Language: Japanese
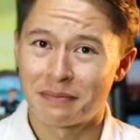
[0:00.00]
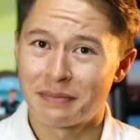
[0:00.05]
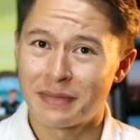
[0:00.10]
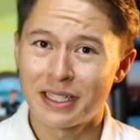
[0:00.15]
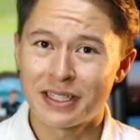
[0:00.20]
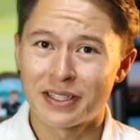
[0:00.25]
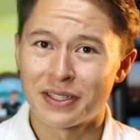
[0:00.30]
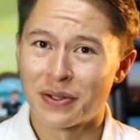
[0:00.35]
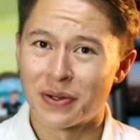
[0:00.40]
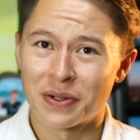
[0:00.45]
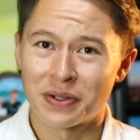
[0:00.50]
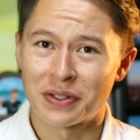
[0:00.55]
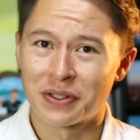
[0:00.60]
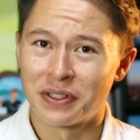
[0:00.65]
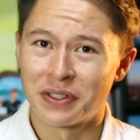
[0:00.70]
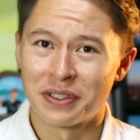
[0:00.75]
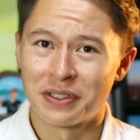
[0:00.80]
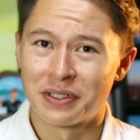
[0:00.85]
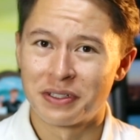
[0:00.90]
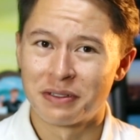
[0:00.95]
It's not
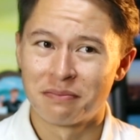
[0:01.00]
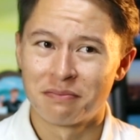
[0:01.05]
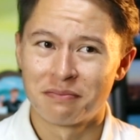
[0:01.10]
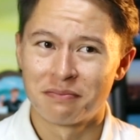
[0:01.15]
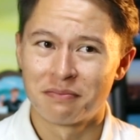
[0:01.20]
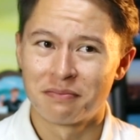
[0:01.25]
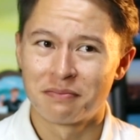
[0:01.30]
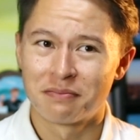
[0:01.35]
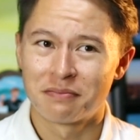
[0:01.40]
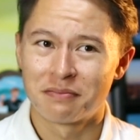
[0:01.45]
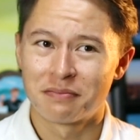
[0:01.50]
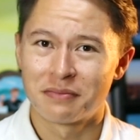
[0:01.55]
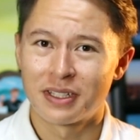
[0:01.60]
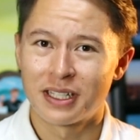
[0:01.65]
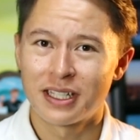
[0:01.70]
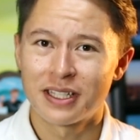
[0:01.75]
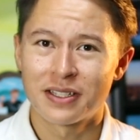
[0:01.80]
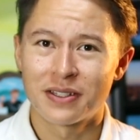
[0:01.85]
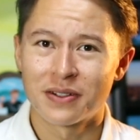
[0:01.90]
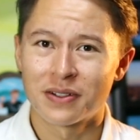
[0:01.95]
good.
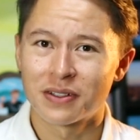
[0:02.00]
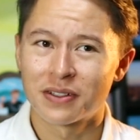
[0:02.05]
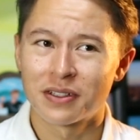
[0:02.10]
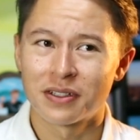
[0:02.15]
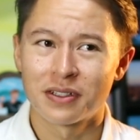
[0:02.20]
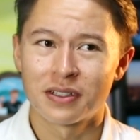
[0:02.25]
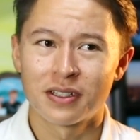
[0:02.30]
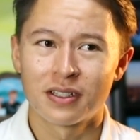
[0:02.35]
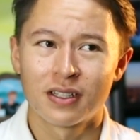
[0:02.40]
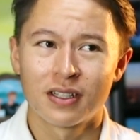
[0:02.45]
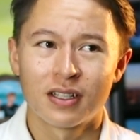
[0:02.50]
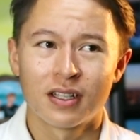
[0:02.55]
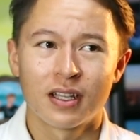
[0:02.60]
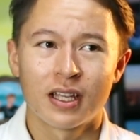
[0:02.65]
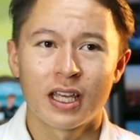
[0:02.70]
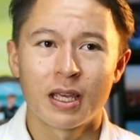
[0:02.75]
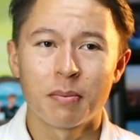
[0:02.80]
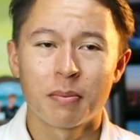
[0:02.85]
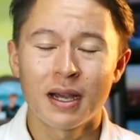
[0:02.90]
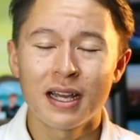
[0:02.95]
It's not good.
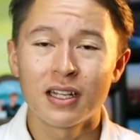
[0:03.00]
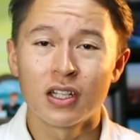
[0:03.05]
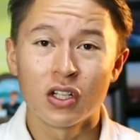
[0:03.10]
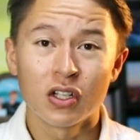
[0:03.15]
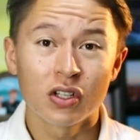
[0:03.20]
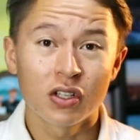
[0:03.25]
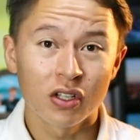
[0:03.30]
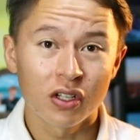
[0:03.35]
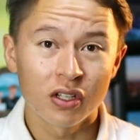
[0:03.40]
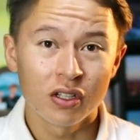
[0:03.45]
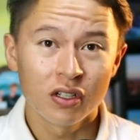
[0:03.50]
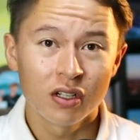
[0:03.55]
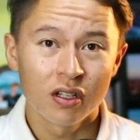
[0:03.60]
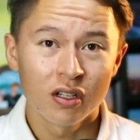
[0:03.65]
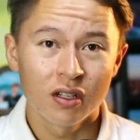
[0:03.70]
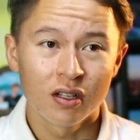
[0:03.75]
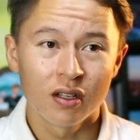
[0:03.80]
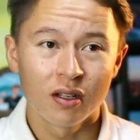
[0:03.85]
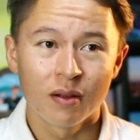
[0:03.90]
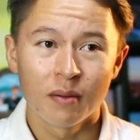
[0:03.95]
It might look good,
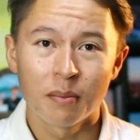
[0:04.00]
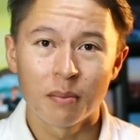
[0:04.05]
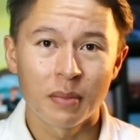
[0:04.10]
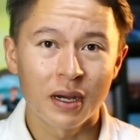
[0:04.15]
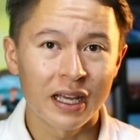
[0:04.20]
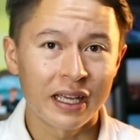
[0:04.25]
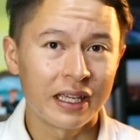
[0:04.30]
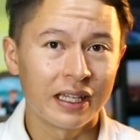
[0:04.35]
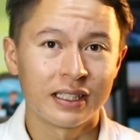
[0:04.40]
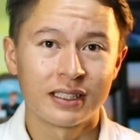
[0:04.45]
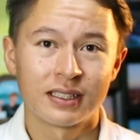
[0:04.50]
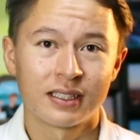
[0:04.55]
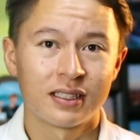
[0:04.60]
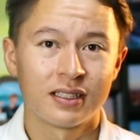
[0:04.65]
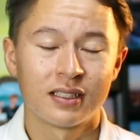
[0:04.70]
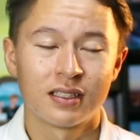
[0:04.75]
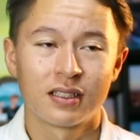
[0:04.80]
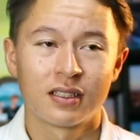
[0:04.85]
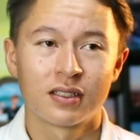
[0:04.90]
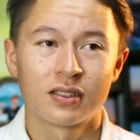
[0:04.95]
but it isn't.
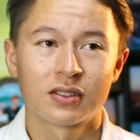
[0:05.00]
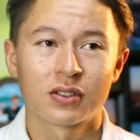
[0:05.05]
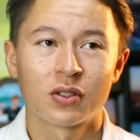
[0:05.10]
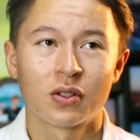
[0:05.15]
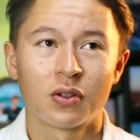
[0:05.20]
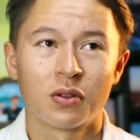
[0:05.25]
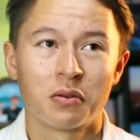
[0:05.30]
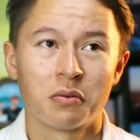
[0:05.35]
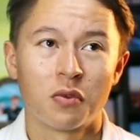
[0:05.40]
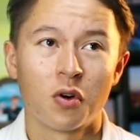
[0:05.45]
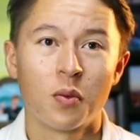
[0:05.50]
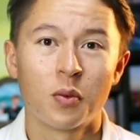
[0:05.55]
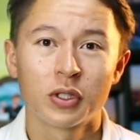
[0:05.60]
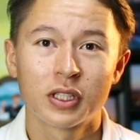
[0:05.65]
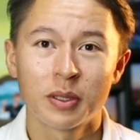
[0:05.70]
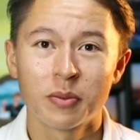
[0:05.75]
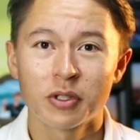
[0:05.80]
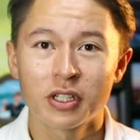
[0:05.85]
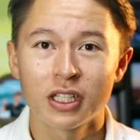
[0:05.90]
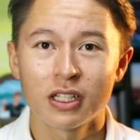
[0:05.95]
その
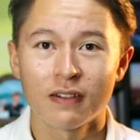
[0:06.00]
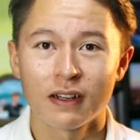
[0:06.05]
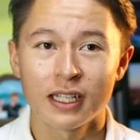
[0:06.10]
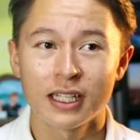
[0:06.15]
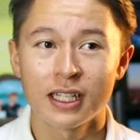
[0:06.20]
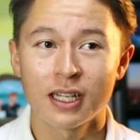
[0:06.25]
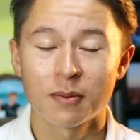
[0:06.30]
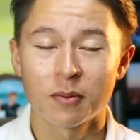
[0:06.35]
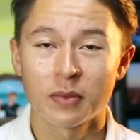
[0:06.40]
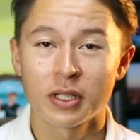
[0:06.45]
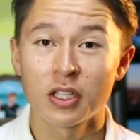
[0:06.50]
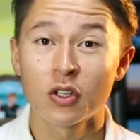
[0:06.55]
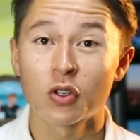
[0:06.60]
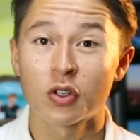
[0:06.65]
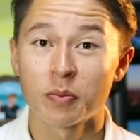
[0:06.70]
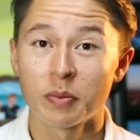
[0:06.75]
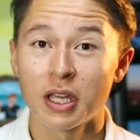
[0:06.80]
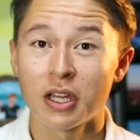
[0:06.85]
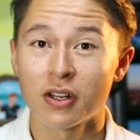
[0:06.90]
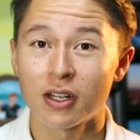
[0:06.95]
表向きにはいいかも、よく
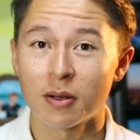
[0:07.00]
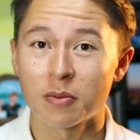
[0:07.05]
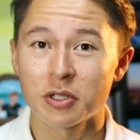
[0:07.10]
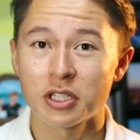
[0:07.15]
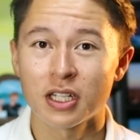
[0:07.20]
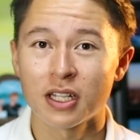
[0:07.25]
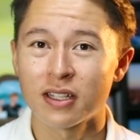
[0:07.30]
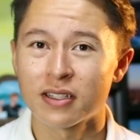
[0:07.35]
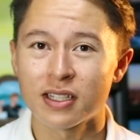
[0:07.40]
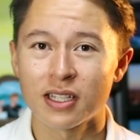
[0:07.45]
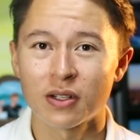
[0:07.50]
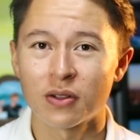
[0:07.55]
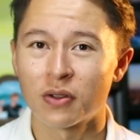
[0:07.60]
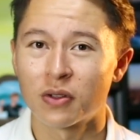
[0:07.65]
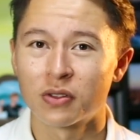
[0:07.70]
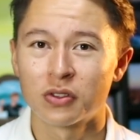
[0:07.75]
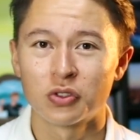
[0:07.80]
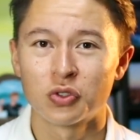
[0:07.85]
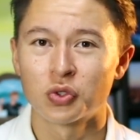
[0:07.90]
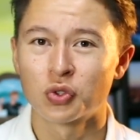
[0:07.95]
見えるかもしれないですけど、も
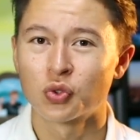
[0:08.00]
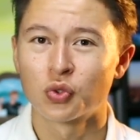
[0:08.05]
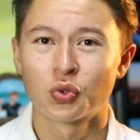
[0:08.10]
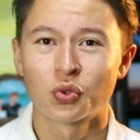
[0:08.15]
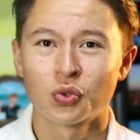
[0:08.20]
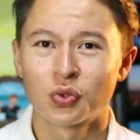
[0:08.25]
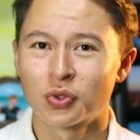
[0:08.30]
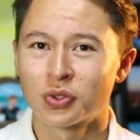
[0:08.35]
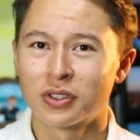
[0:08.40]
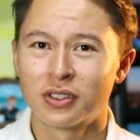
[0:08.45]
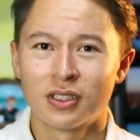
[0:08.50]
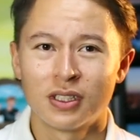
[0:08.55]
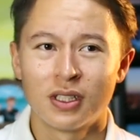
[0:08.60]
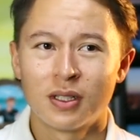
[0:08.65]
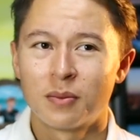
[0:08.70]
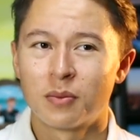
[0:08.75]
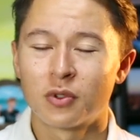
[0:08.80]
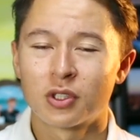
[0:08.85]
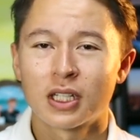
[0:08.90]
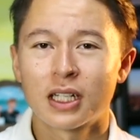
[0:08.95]
う